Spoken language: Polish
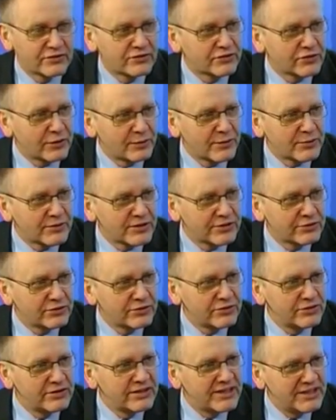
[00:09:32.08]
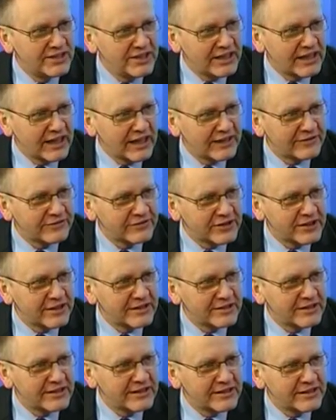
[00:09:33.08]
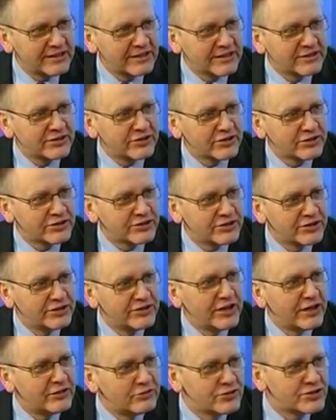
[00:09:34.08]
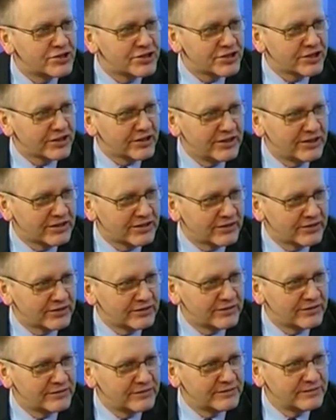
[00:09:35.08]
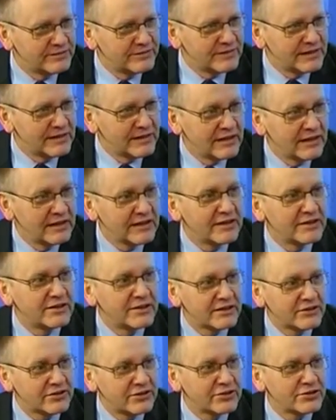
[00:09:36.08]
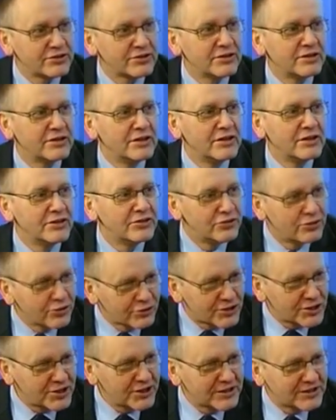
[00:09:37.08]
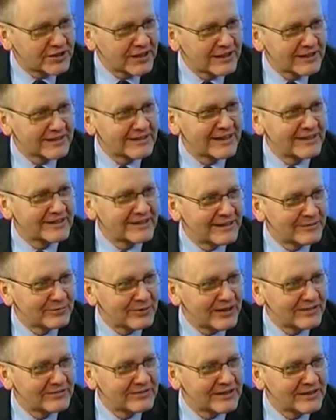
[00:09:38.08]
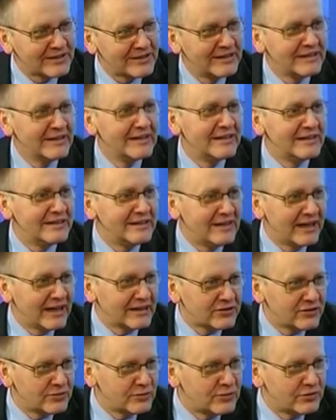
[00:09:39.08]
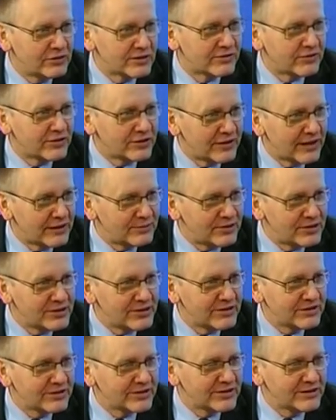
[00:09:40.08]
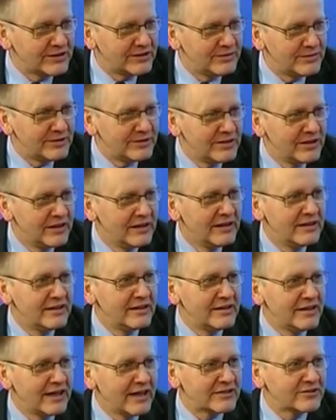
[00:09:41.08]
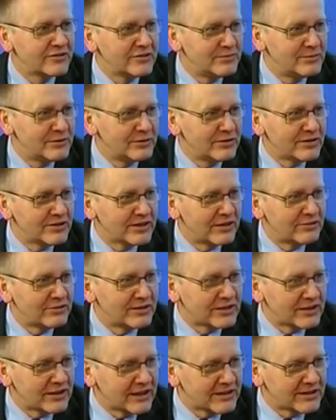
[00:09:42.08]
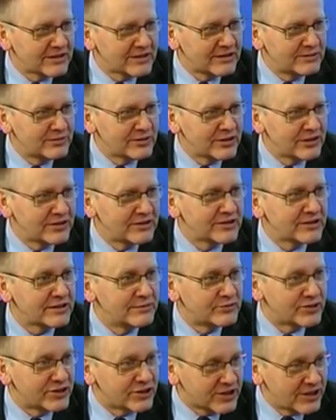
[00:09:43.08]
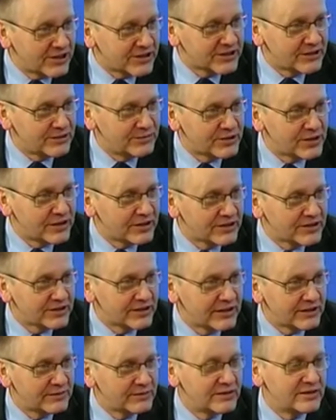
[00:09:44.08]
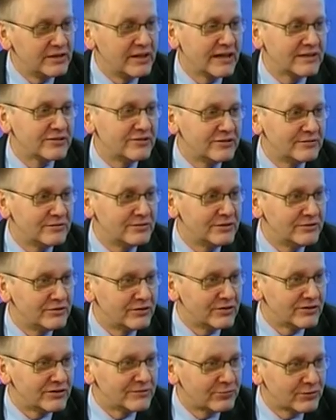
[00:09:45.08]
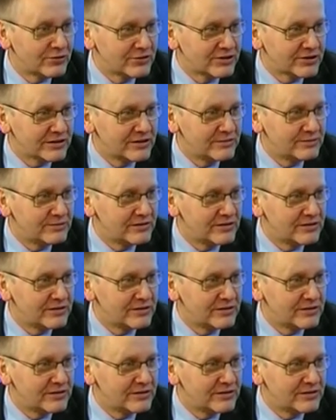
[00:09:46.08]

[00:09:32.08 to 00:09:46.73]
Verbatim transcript: to po prostu znika wtedy, kiedy ktoś nauczy się historii kiedy ktoś doczyta tak naprawdę, jak to było z wojnami śląskimi, jak to było z austriackim Śląskiem czy czeskim Śląskiem, jak to było z pruskim